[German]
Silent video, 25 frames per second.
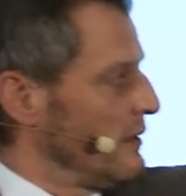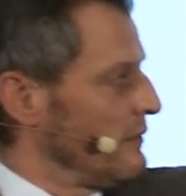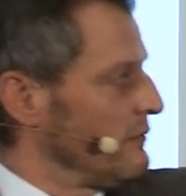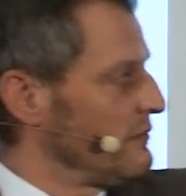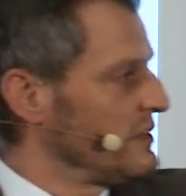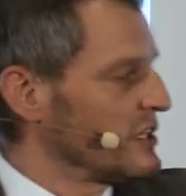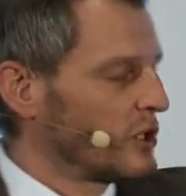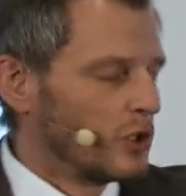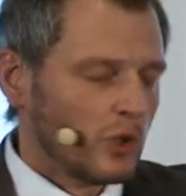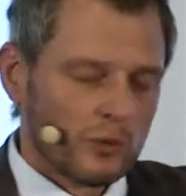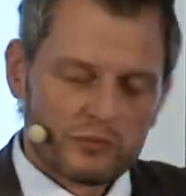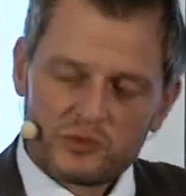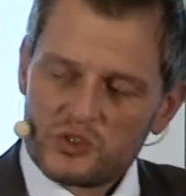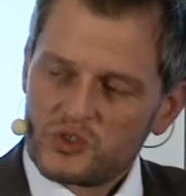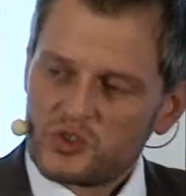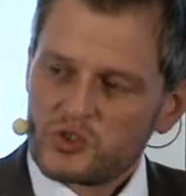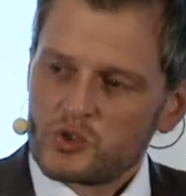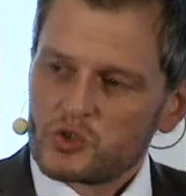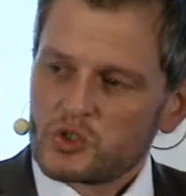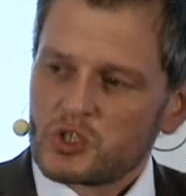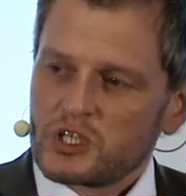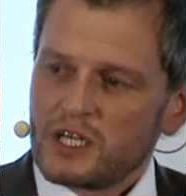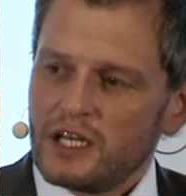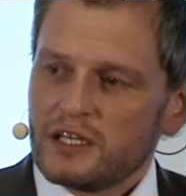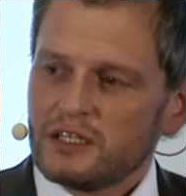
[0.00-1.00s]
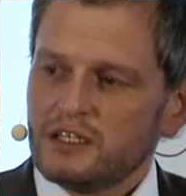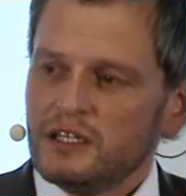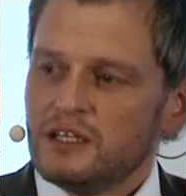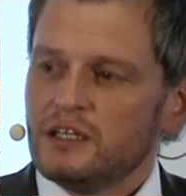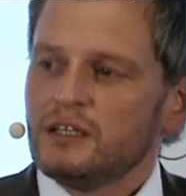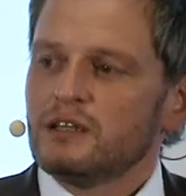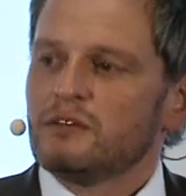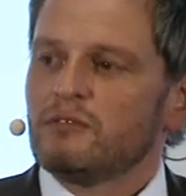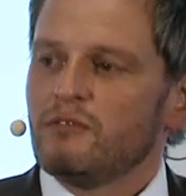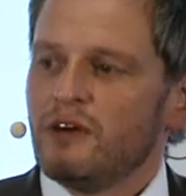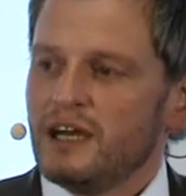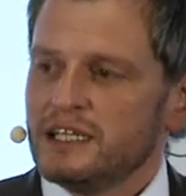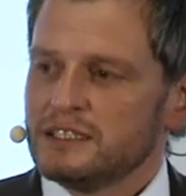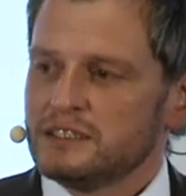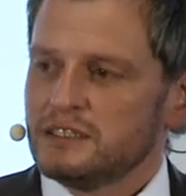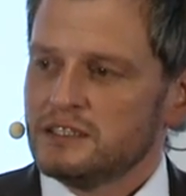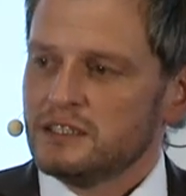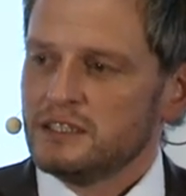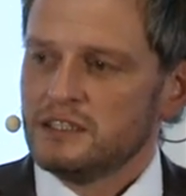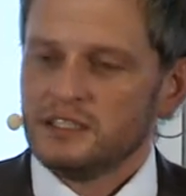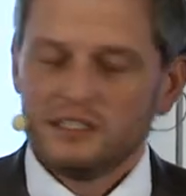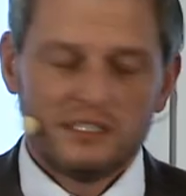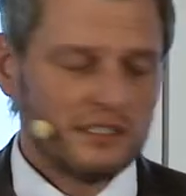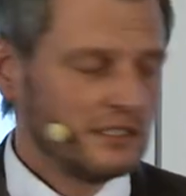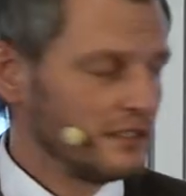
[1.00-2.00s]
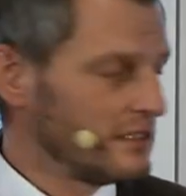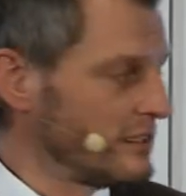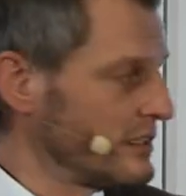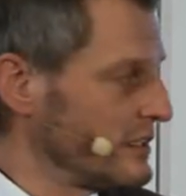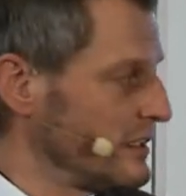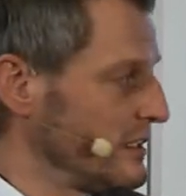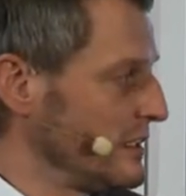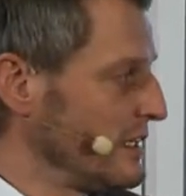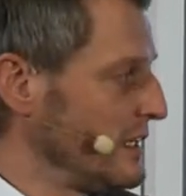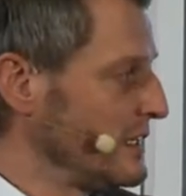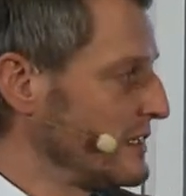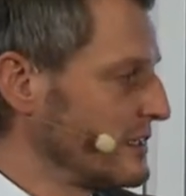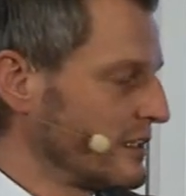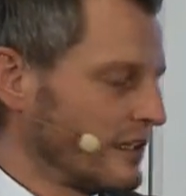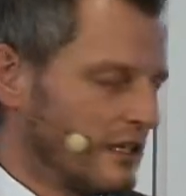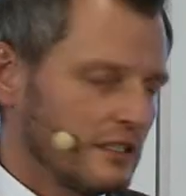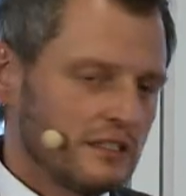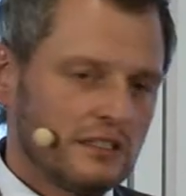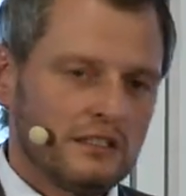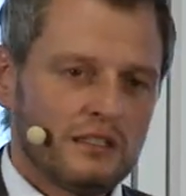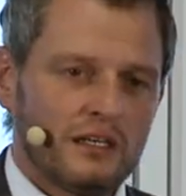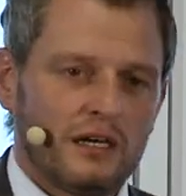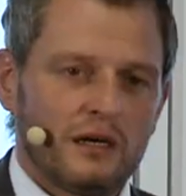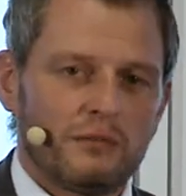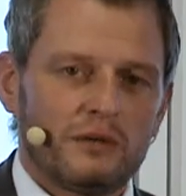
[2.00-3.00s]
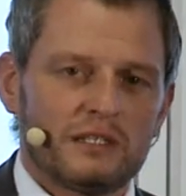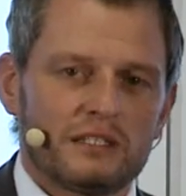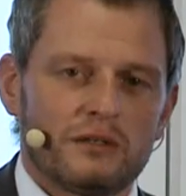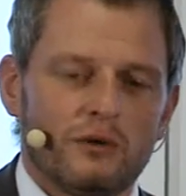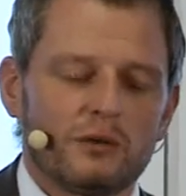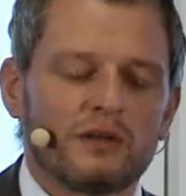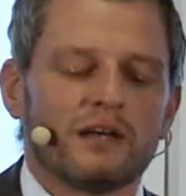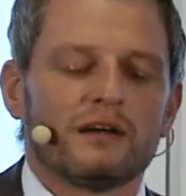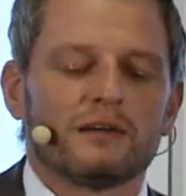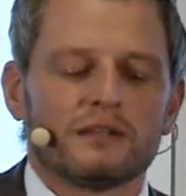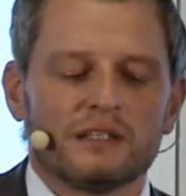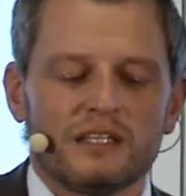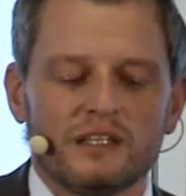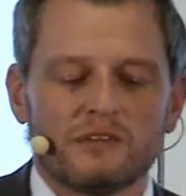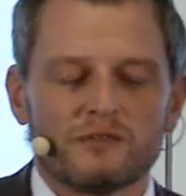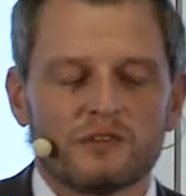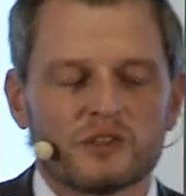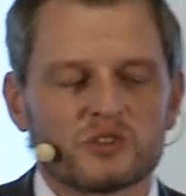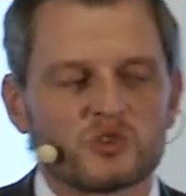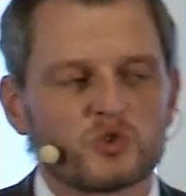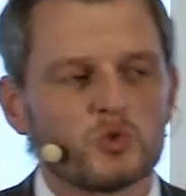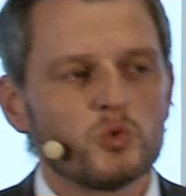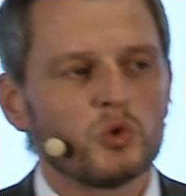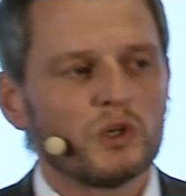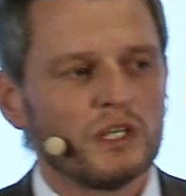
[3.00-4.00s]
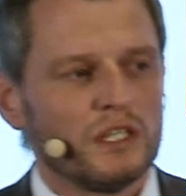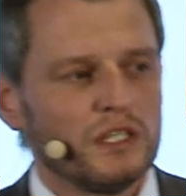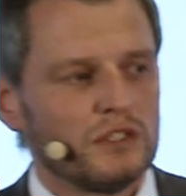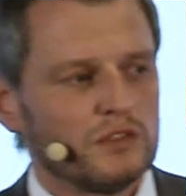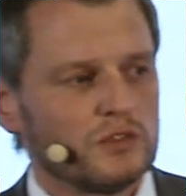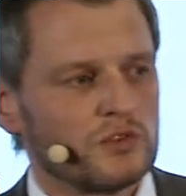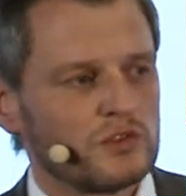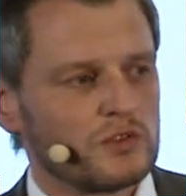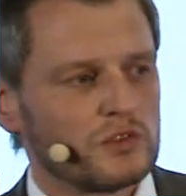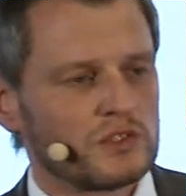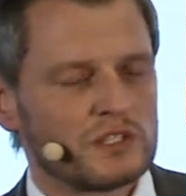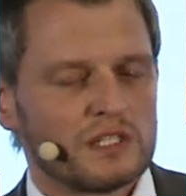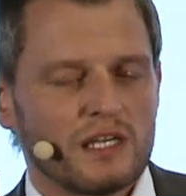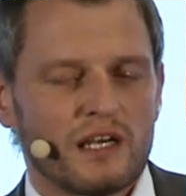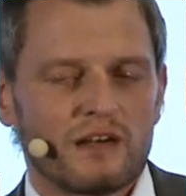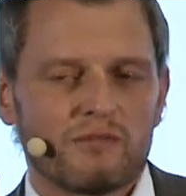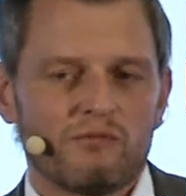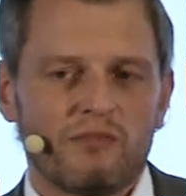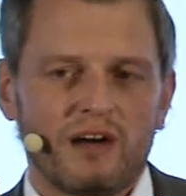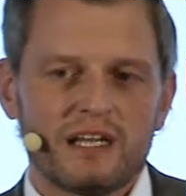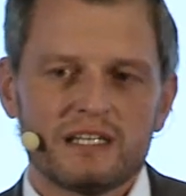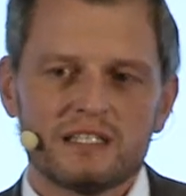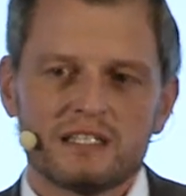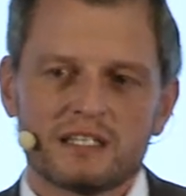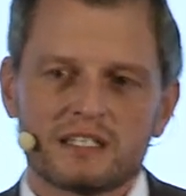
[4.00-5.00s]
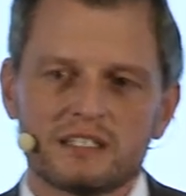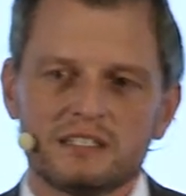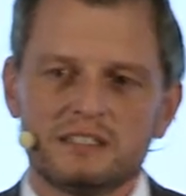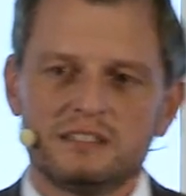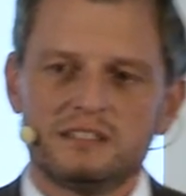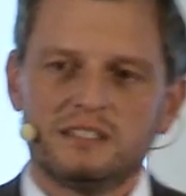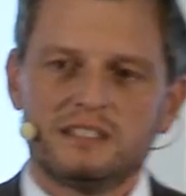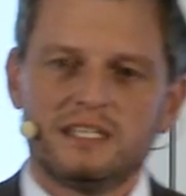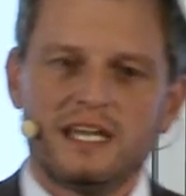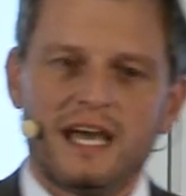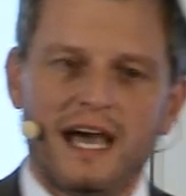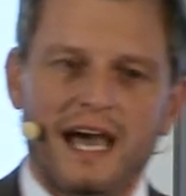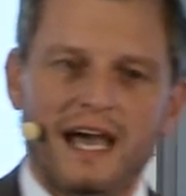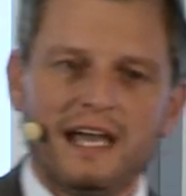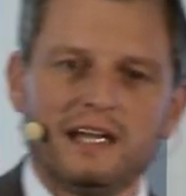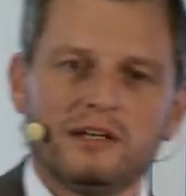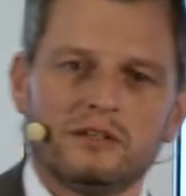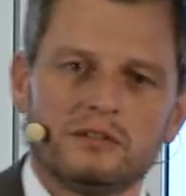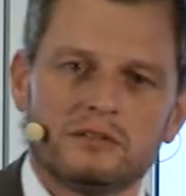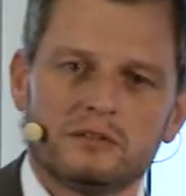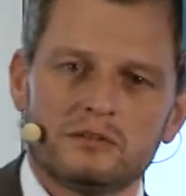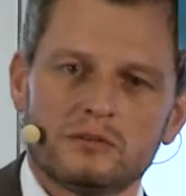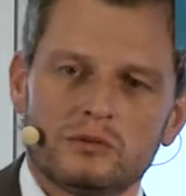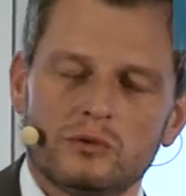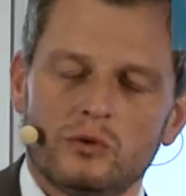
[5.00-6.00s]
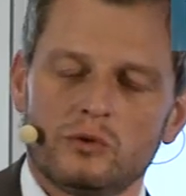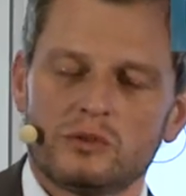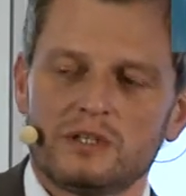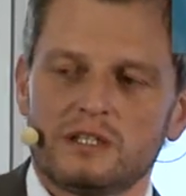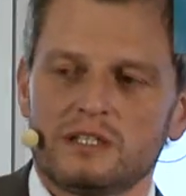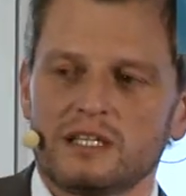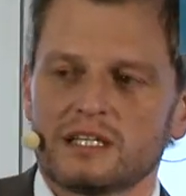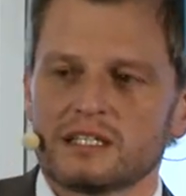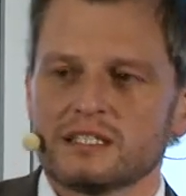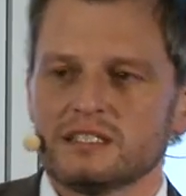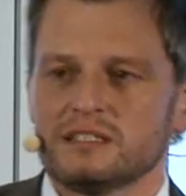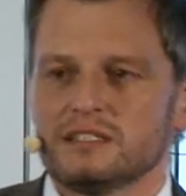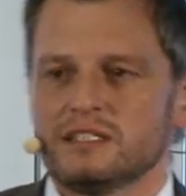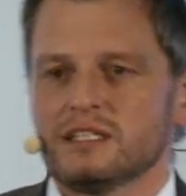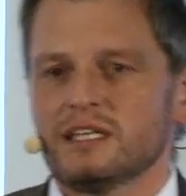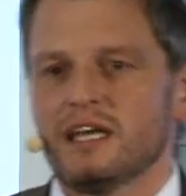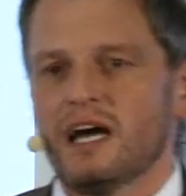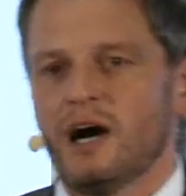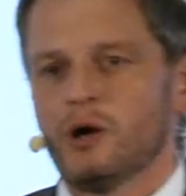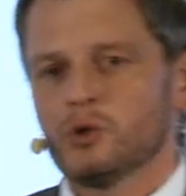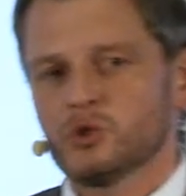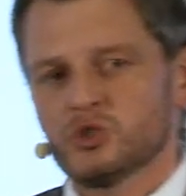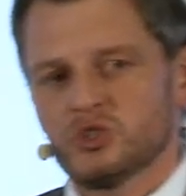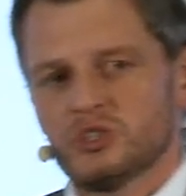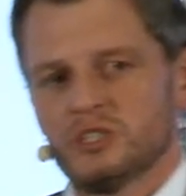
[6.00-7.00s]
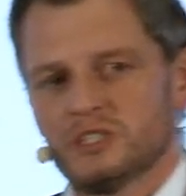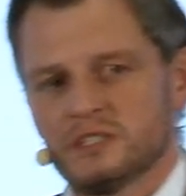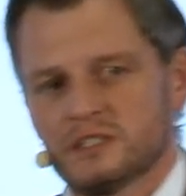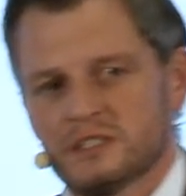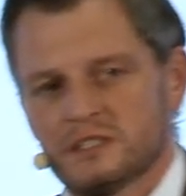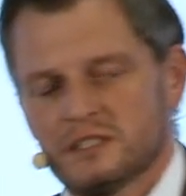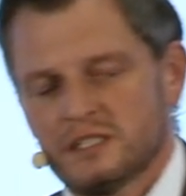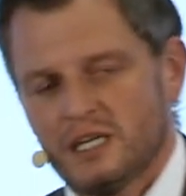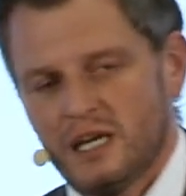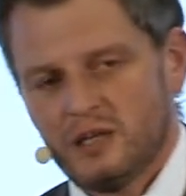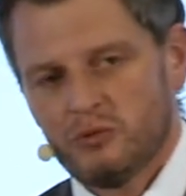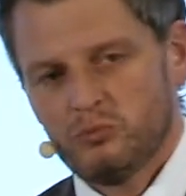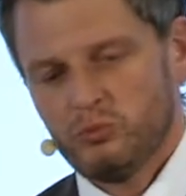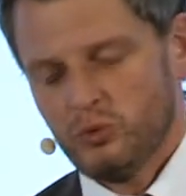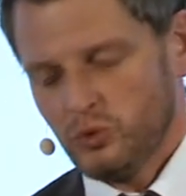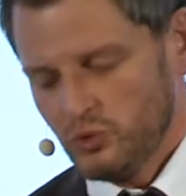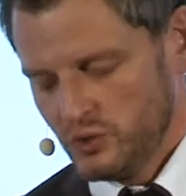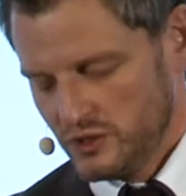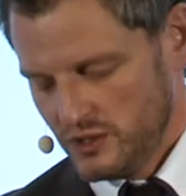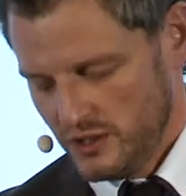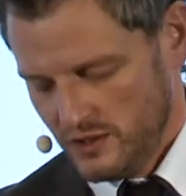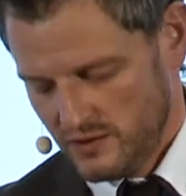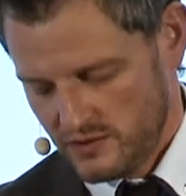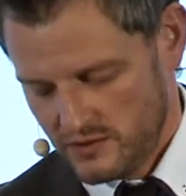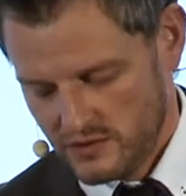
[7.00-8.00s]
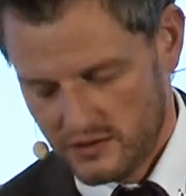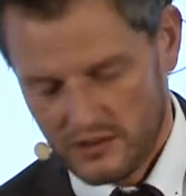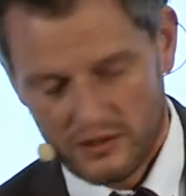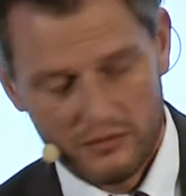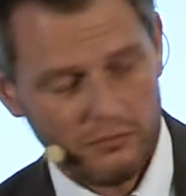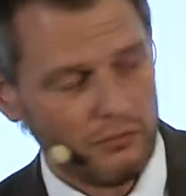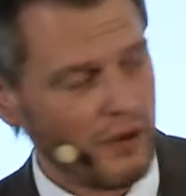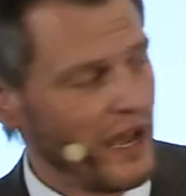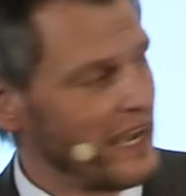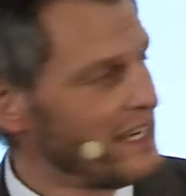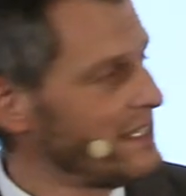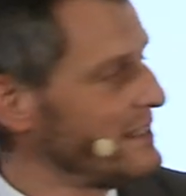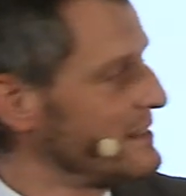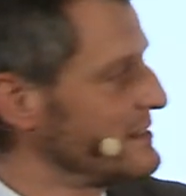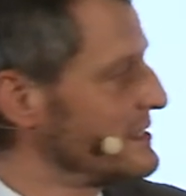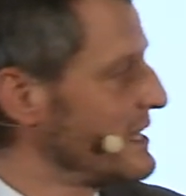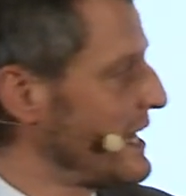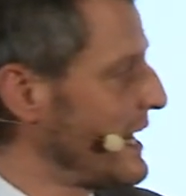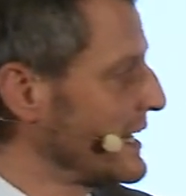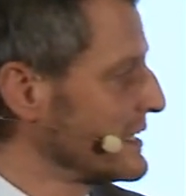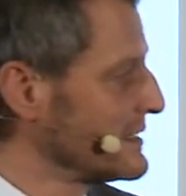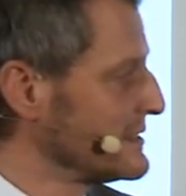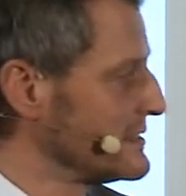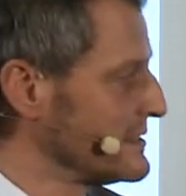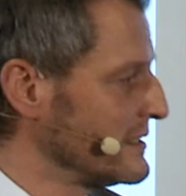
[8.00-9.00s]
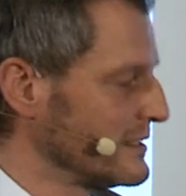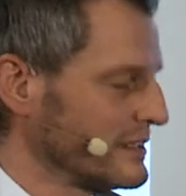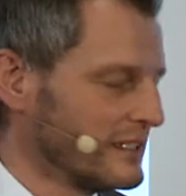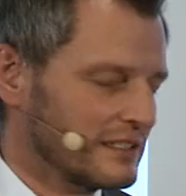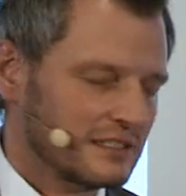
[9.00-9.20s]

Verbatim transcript: Wie kommt es zustande, weiß ich nicht. Ich kann Ihnen aber oder ich versuche Ihnen zu sagen, wann der richtige Ein- oder der richtige Ausstiegszeitpunkt ist bei dieser Aktie.